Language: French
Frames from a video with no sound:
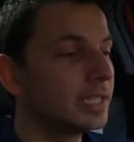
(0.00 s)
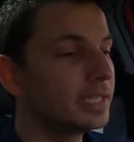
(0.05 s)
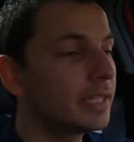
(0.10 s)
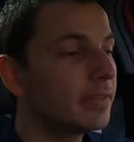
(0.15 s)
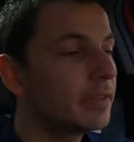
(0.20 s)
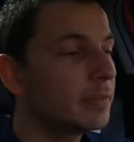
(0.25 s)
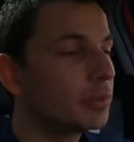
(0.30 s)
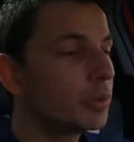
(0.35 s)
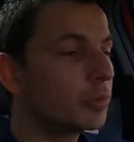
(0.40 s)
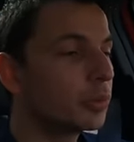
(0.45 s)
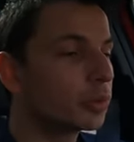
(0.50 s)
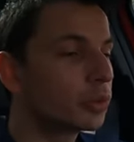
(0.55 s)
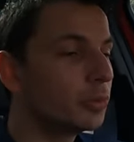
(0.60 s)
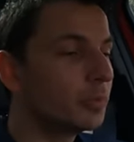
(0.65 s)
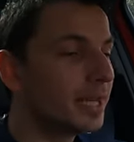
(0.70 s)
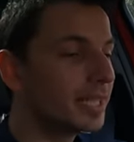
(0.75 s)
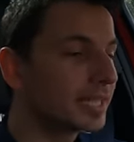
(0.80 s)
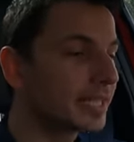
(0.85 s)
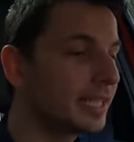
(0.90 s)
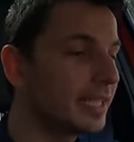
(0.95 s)
Il n'y avait plus
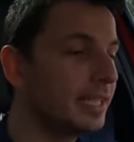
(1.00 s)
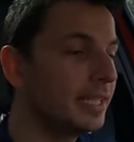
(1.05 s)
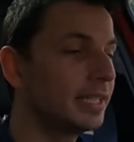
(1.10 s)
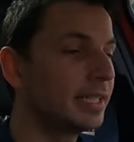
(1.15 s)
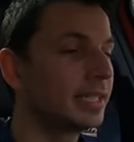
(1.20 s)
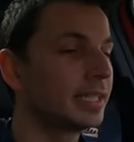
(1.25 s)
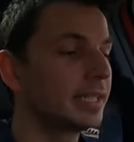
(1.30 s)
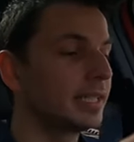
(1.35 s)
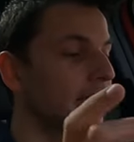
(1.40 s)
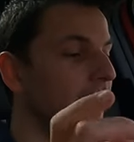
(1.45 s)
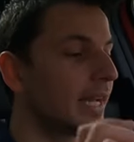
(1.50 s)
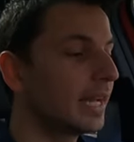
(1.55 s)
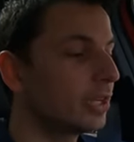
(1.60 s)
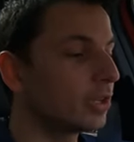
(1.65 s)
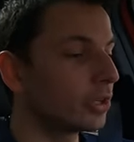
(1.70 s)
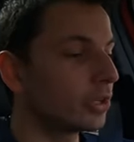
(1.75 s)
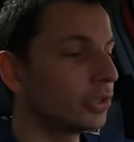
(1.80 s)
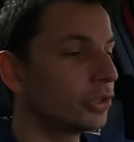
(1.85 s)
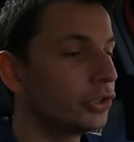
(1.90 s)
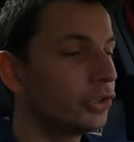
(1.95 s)
beaucoup de batterie.
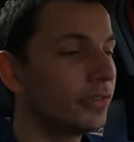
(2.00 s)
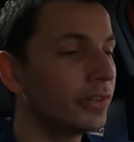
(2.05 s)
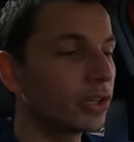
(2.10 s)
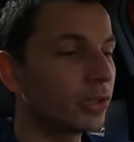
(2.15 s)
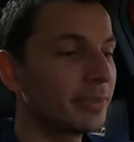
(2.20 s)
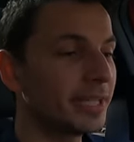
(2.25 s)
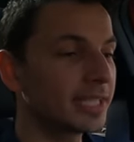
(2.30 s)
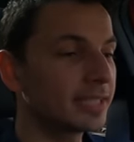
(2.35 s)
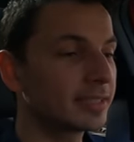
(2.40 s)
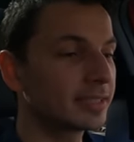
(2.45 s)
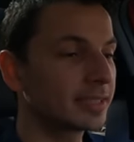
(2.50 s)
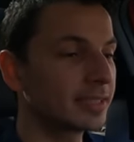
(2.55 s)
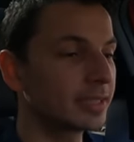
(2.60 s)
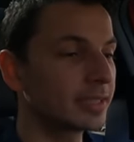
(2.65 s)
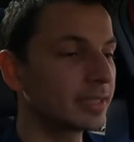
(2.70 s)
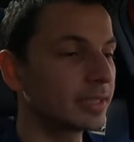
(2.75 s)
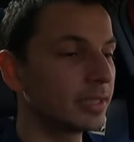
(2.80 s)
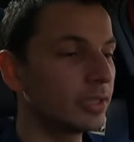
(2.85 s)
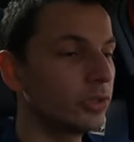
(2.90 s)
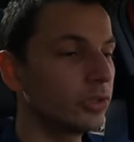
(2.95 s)
Alors, je vais remettre
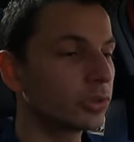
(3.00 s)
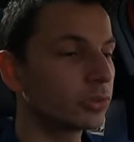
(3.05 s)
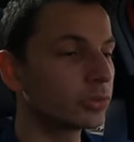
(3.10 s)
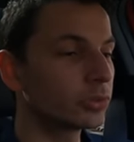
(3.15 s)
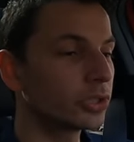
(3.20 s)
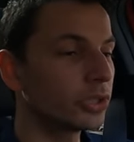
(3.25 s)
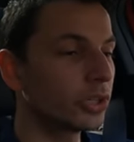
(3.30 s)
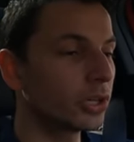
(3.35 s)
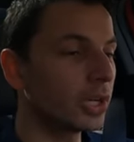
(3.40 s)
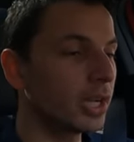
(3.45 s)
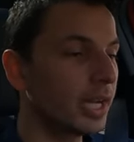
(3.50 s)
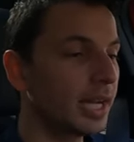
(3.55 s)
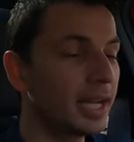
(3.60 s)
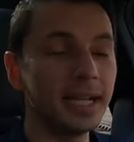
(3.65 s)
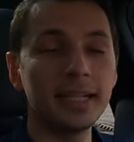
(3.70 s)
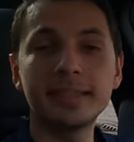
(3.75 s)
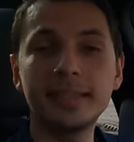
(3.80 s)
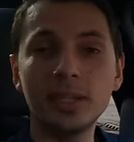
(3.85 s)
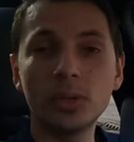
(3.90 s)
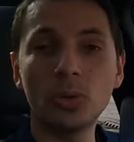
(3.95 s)
le compteur
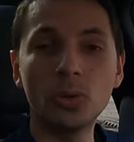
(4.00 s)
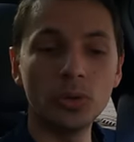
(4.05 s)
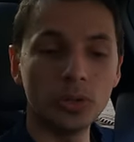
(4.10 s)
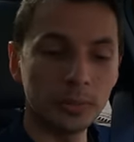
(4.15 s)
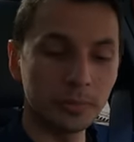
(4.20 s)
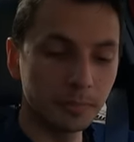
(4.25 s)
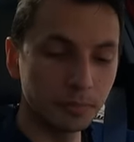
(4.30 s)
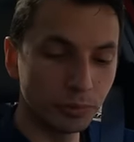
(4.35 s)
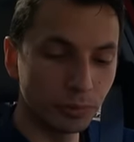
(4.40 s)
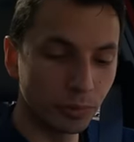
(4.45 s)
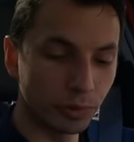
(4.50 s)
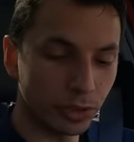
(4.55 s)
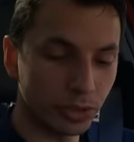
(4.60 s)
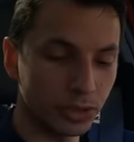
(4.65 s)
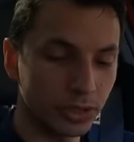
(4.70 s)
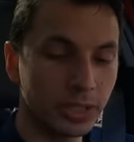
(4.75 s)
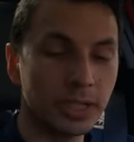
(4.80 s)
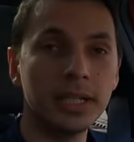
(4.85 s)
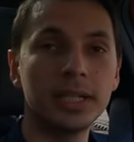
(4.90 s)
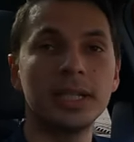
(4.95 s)
à zéro
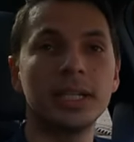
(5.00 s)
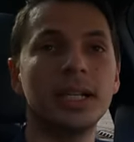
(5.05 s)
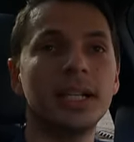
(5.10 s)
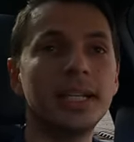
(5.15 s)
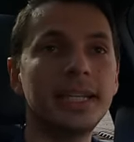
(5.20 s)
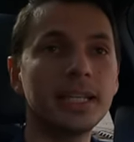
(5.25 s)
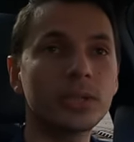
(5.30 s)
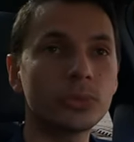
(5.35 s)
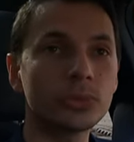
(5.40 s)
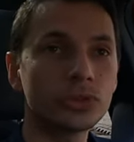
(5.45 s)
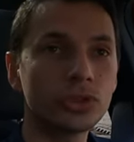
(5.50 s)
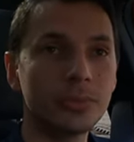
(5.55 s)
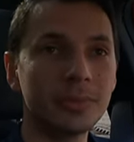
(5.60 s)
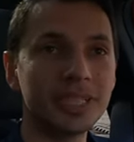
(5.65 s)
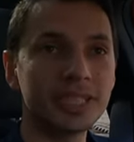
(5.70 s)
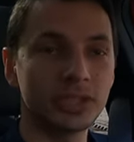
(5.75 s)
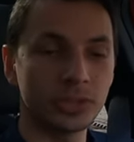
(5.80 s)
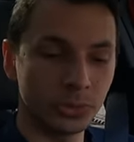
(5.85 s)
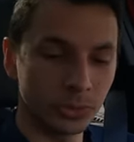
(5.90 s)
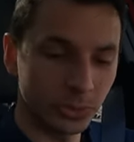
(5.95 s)
pour les
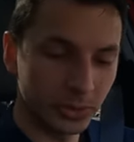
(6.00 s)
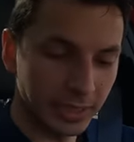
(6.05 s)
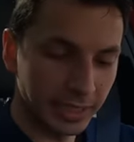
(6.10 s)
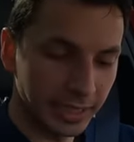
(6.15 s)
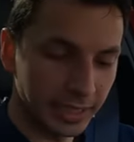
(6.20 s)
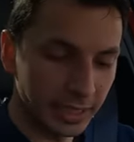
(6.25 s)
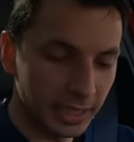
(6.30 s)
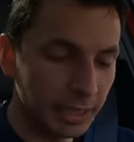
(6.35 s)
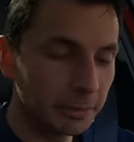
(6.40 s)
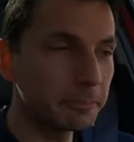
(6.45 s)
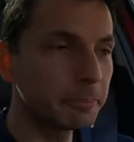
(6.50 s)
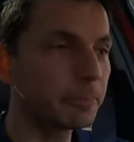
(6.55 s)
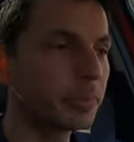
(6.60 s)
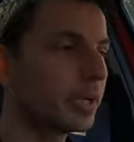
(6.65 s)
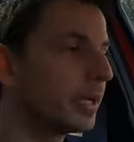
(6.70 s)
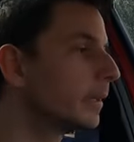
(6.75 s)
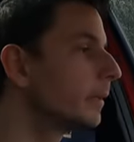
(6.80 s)
consommations. Et hop